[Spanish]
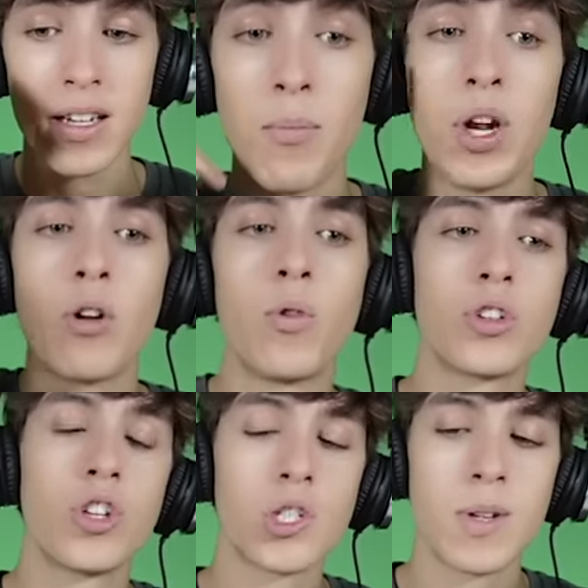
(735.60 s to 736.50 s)
se pone como
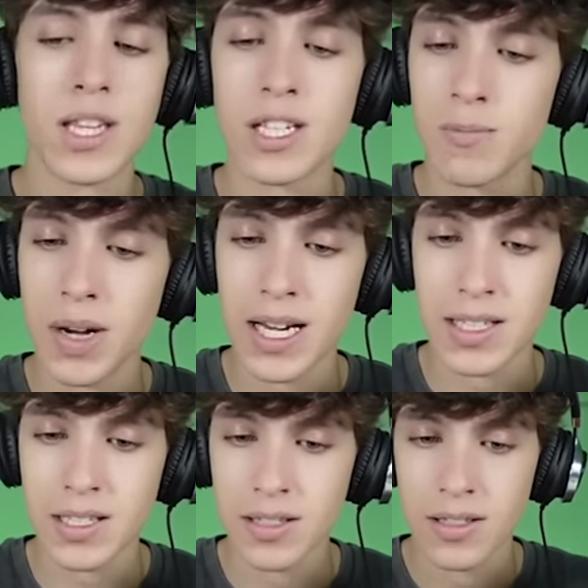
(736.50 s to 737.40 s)
dos veces
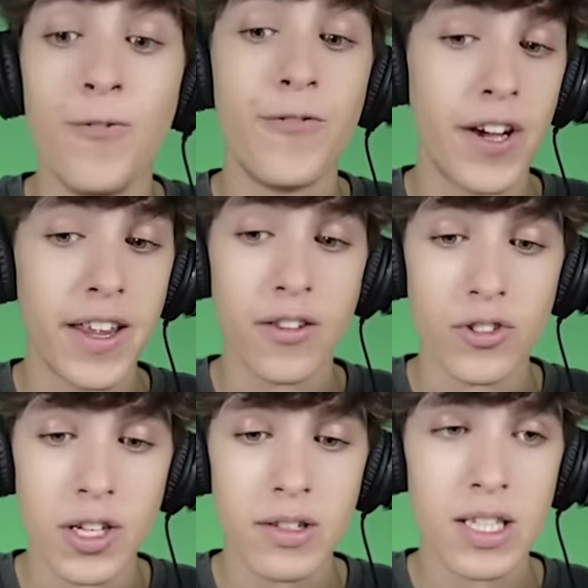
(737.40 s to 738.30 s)
más
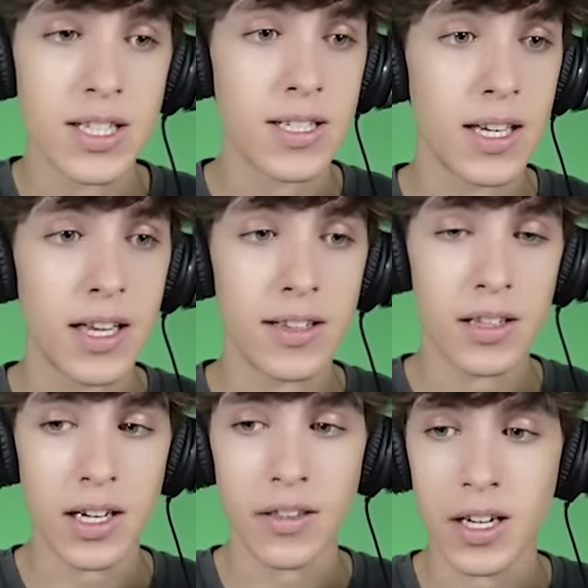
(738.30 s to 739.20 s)
enfadado, ¿sabes? Esas hay que
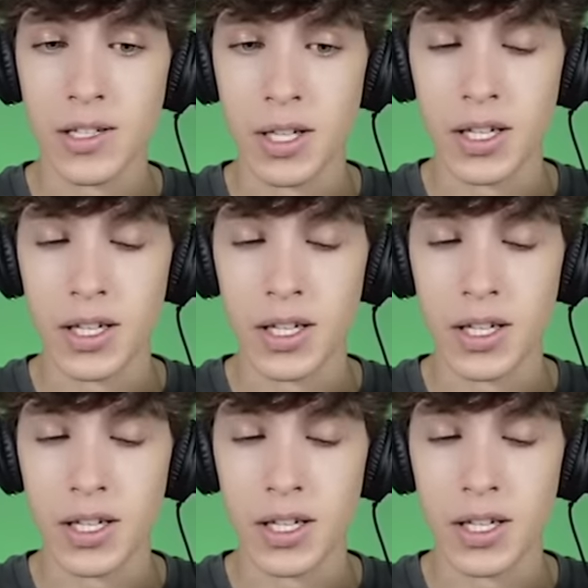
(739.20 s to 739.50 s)
intentar hacerlas